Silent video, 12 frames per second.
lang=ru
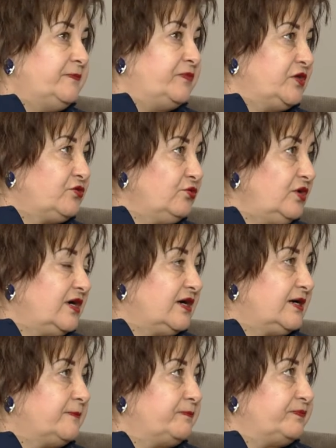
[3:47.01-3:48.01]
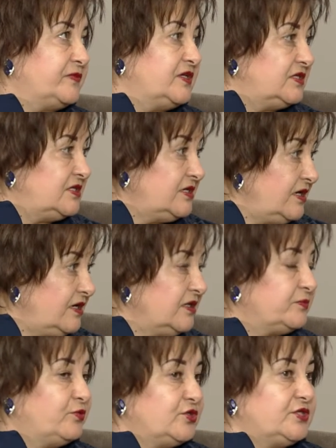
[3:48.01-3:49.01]
не только детей,
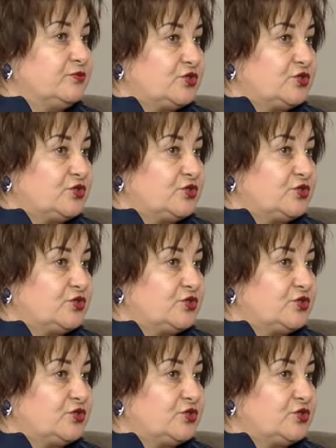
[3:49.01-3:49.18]
допустим,